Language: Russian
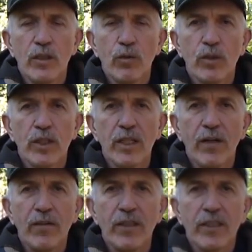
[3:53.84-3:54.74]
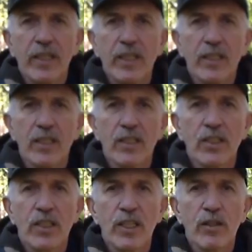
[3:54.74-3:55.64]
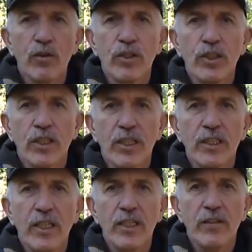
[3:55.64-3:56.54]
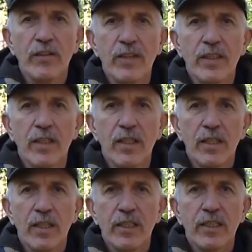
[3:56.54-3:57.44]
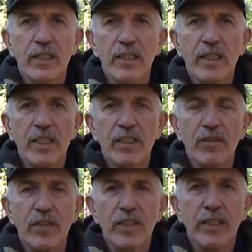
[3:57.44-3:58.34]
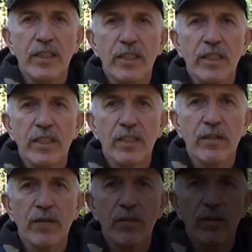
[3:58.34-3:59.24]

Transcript: устанавливает каждое охотничье хозяйство, исходя из своих интересов.